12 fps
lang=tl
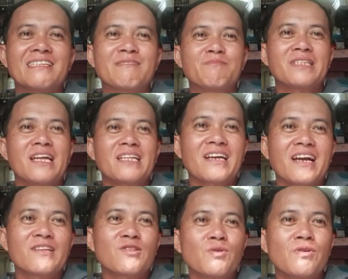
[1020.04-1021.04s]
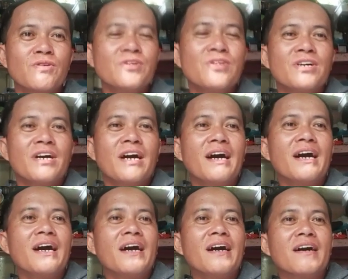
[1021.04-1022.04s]
natin patatagalin to.
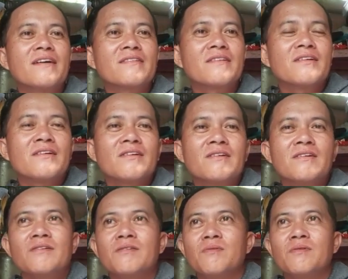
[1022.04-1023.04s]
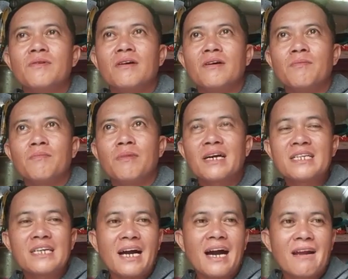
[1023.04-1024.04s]
At uh,
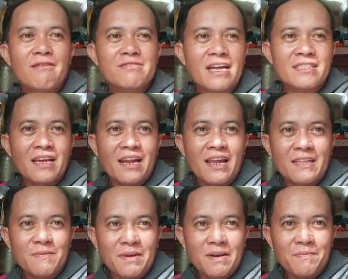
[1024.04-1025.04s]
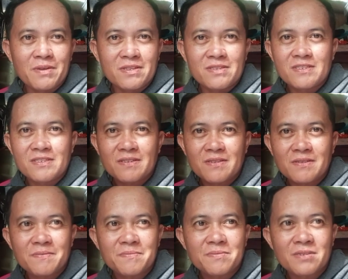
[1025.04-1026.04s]
magandang araw sa ating lahat mga friends.
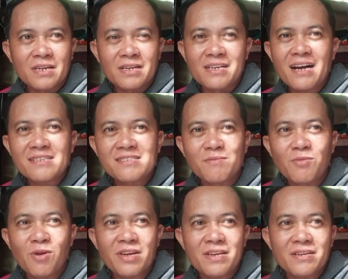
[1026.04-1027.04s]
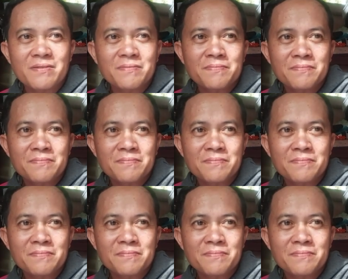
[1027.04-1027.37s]
Hanggang sa muli.